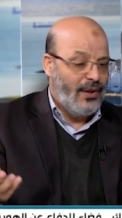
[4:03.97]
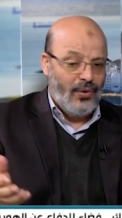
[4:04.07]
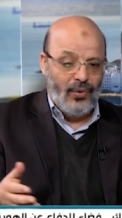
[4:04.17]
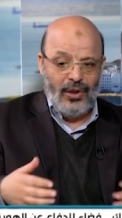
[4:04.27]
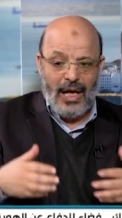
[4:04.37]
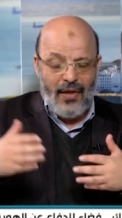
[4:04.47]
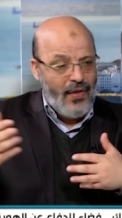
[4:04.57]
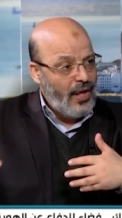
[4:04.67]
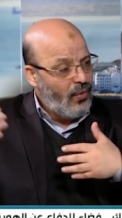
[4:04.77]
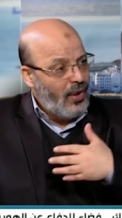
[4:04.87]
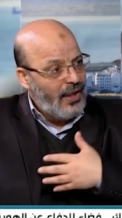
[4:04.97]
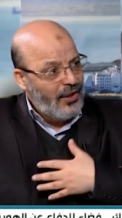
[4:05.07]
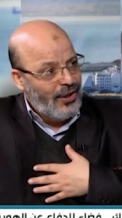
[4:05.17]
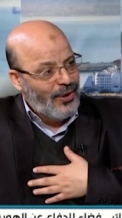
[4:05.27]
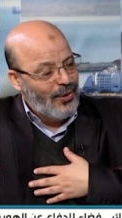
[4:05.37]
والاذان هو
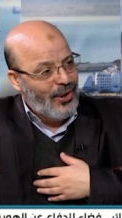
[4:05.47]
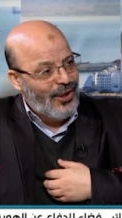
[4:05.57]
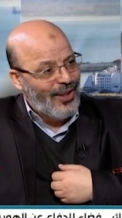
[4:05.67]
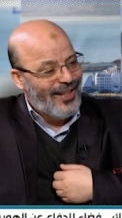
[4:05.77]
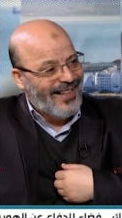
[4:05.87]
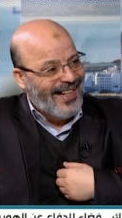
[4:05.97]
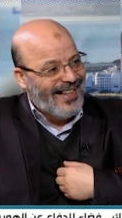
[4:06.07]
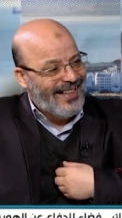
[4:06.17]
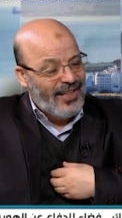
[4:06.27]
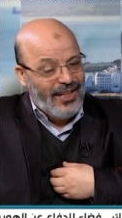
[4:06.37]
الذي يعني